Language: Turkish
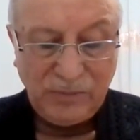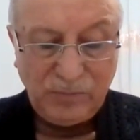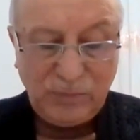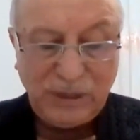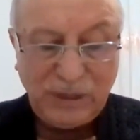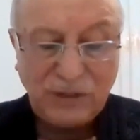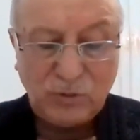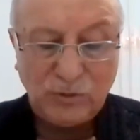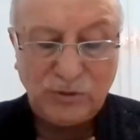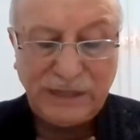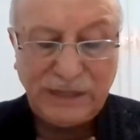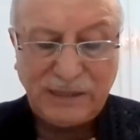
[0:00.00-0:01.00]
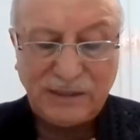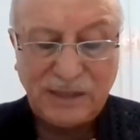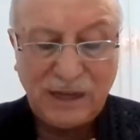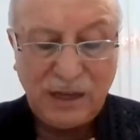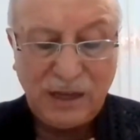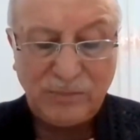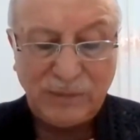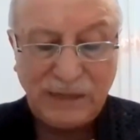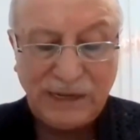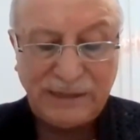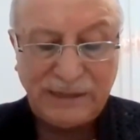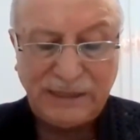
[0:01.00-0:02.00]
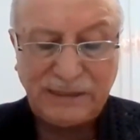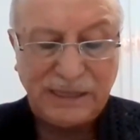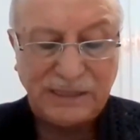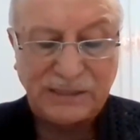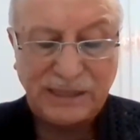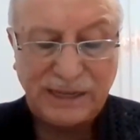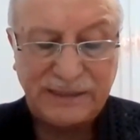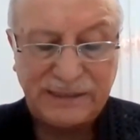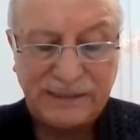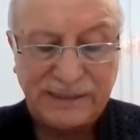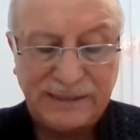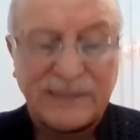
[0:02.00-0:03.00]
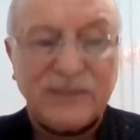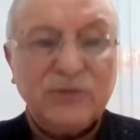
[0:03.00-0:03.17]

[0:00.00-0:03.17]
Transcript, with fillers: bir kudreti kamilenin desatiri,